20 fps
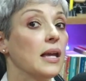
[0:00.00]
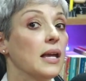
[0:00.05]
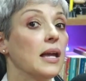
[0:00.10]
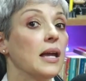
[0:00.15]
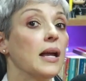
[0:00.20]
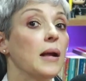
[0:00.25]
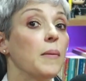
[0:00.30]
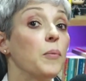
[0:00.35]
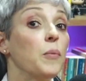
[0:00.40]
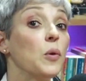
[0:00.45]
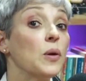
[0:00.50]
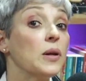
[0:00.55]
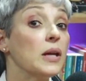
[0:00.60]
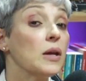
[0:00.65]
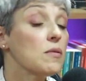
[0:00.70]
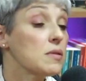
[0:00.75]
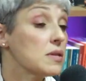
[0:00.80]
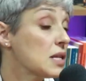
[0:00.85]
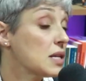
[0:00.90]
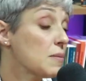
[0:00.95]
porque eu
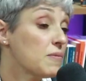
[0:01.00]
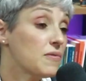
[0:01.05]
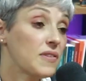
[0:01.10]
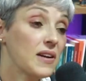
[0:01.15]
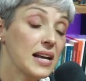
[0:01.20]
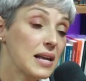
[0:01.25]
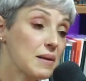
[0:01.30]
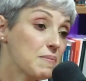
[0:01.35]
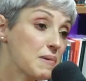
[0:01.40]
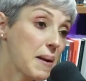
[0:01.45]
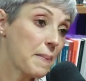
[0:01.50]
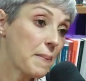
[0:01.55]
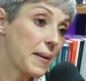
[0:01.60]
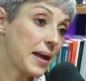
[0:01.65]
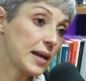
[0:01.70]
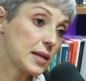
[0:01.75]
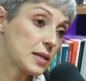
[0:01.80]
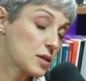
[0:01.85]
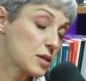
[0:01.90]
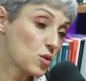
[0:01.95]
sempre falei para a
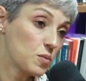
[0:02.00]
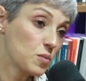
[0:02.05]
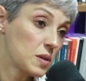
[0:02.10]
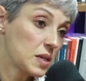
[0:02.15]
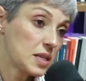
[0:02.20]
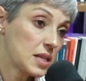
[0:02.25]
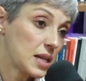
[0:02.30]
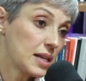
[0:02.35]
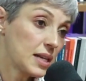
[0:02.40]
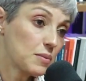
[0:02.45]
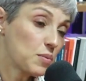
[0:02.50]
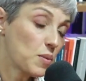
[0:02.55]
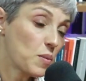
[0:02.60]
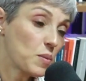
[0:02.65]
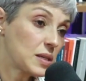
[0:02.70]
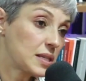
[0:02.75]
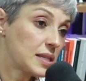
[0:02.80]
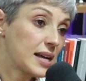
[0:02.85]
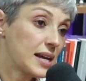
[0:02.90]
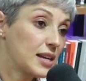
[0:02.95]
massa. Eu comecei na
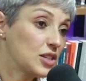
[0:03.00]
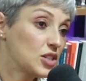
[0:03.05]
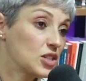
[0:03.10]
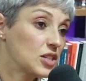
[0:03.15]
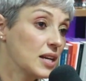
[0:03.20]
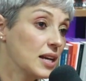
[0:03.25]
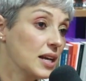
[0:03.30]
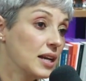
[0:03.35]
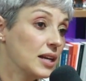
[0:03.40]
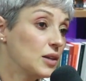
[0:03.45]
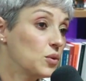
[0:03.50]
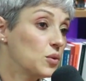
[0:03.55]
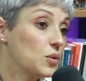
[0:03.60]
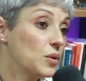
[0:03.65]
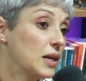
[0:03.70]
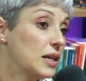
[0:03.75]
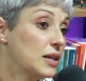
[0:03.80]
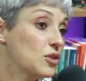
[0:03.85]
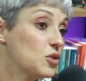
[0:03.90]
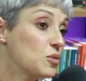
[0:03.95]
publicidade no
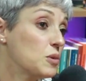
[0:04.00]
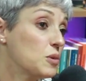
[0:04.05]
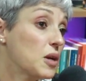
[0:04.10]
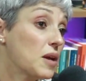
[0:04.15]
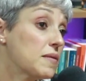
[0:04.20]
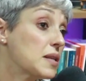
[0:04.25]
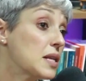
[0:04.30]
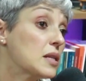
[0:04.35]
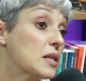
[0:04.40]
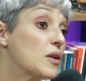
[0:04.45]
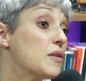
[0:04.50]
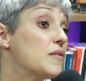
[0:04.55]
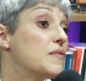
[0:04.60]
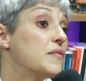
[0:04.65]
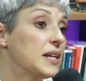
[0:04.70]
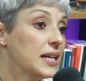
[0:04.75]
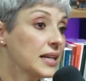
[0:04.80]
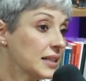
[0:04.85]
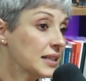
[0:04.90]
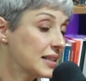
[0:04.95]
ano de
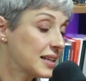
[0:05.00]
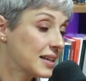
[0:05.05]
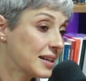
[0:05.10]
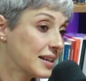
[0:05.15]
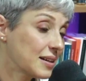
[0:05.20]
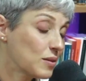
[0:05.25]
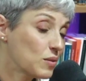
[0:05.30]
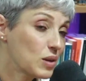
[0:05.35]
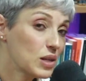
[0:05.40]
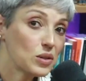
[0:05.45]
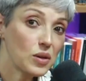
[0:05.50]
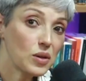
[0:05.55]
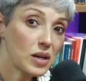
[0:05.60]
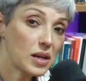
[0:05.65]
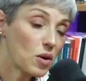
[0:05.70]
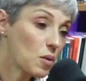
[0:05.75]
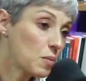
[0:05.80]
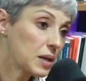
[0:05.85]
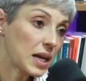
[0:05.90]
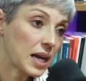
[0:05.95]
1990, quando a
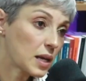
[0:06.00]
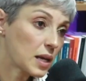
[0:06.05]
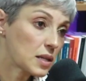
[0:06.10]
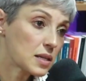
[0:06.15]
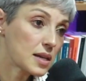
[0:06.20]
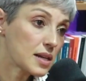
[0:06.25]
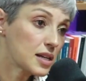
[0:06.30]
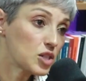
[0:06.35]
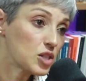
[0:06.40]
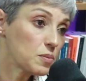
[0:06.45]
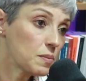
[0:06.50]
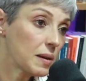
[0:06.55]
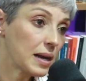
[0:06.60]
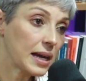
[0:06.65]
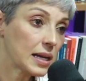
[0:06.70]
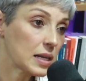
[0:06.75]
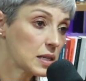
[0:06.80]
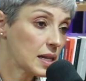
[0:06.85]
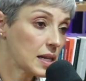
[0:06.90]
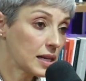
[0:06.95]
comunicação era de
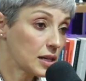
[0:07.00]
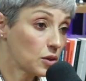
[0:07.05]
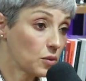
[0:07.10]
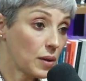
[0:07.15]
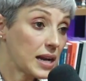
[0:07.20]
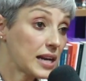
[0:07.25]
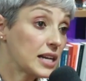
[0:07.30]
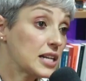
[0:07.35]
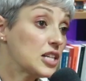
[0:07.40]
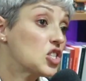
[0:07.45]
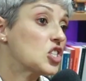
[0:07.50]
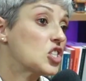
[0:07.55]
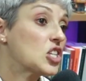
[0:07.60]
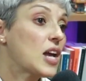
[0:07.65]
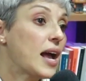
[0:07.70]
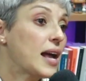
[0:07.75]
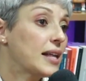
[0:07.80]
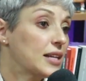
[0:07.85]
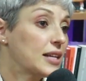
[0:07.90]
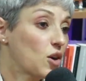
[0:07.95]
massa, ela não era
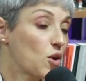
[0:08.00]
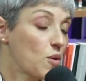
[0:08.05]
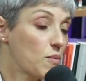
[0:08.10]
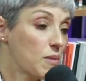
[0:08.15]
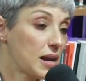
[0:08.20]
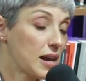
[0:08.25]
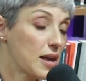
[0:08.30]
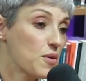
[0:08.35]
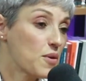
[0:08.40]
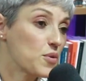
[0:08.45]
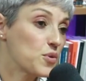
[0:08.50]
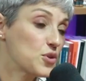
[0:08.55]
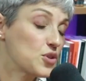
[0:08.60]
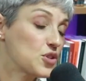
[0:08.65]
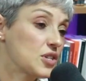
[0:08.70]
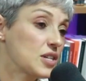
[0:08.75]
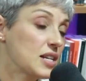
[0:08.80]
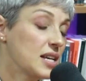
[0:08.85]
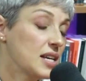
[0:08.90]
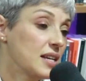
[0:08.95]
nichada como ela é hoje, né?
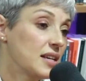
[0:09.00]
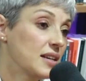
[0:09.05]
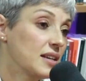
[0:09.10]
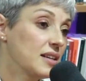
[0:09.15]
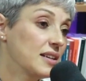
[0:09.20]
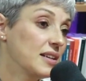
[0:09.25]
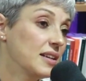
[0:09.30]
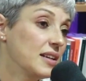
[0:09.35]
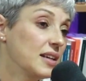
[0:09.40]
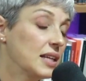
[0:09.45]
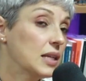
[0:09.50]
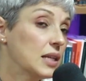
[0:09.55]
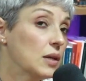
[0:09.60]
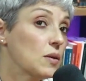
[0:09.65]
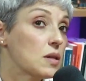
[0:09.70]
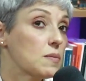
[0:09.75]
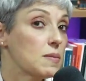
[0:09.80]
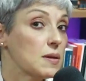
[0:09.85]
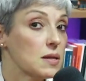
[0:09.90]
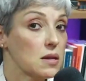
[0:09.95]
Exato. né? Então as
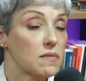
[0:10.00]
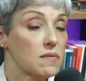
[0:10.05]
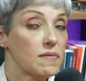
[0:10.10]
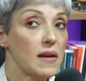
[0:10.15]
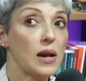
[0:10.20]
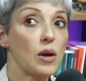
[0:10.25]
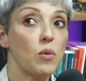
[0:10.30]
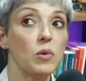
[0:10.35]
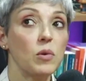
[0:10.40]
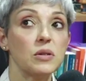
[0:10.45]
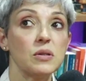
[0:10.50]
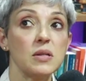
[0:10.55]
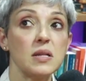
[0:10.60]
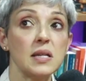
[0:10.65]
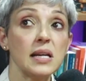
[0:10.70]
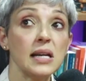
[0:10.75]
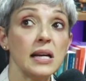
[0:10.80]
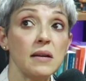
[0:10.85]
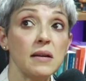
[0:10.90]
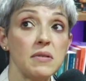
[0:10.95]
pessoas falam muito assim:
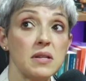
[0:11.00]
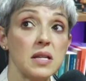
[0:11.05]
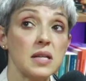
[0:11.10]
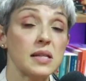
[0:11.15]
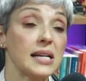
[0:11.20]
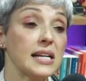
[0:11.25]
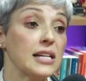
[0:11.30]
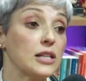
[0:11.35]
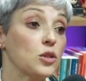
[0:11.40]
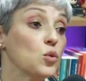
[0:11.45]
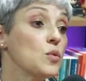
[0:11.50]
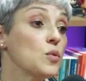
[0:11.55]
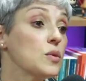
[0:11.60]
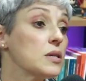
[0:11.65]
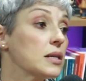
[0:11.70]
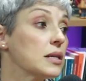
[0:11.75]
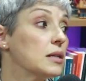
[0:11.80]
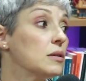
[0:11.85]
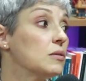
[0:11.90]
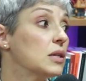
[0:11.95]
ah, você traduz
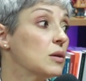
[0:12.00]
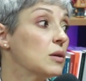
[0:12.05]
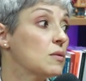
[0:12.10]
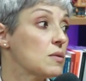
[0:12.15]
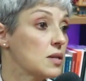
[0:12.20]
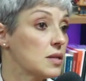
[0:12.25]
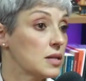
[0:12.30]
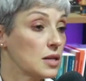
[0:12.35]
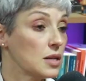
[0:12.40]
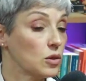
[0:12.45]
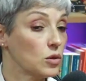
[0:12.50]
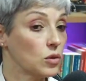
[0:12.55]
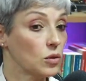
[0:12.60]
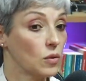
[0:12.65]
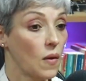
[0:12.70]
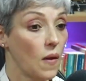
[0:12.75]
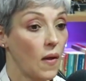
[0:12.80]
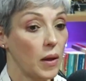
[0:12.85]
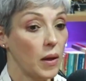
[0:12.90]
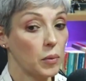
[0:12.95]
aquilo que eu sinto.
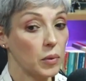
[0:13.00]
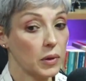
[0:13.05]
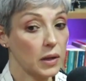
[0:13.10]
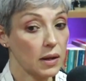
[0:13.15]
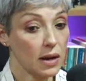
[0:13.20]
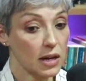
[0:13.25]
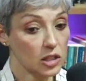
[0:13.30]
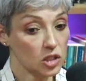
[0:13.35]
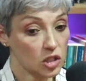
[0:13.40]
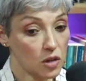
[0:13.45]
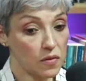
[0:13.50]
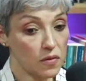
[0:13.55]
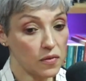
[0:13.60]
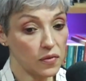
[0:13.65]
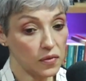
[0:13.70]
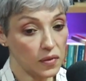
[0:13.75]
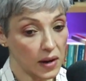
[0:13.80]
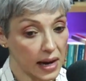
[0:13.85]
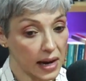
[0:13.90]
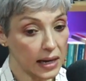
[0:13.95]
Porque eu acho que eu
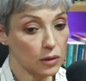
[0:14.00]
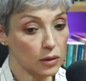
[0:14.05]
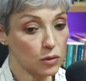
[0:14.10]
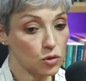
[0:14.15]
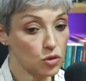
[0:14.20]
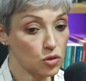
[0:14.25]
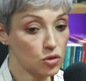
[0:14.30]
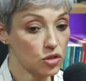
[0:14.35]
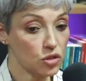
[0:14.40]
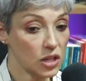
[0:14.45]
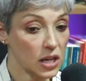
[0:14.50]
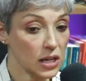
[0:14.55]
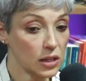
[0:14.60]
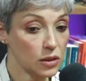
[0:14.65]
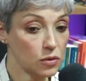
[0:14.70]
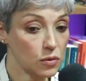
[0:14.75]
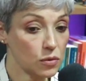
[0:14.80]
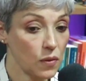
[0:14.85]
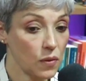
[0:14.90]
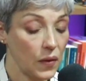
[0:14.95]
falo de um
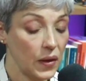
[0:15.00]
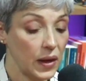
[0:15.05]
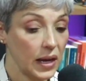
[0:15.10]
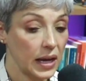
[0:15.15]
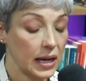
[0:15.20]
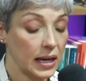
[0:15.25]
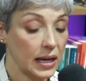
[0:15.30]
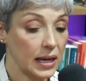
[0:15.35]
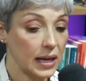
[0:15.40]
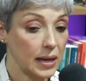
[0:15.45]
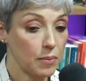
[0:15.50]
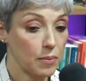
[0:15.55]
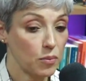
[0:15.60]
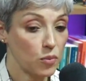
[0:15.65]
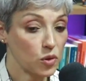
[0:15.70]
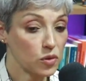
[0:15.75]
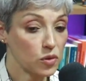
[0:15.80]
jeito é, muito,